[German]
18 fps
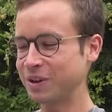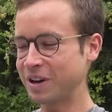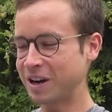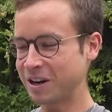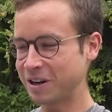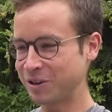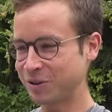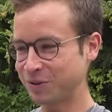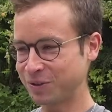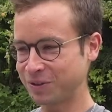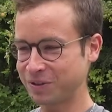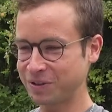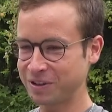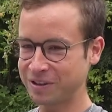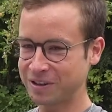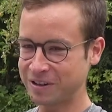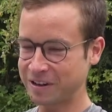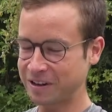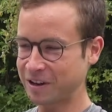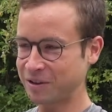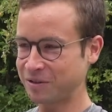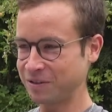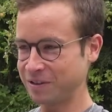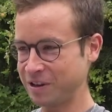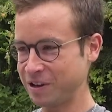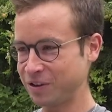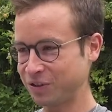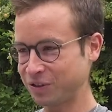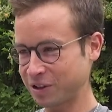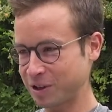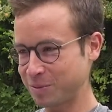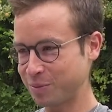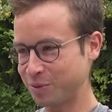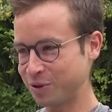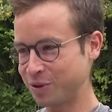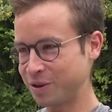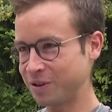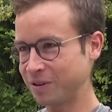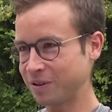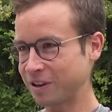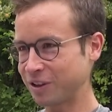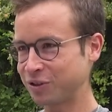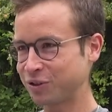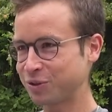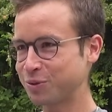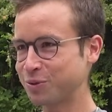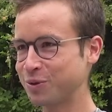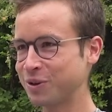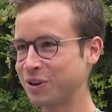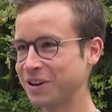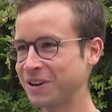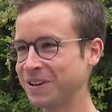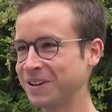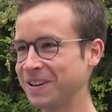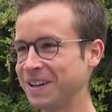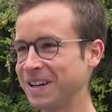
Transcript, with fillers: gehangelt und hier red, links Red Bull, rechts Cola.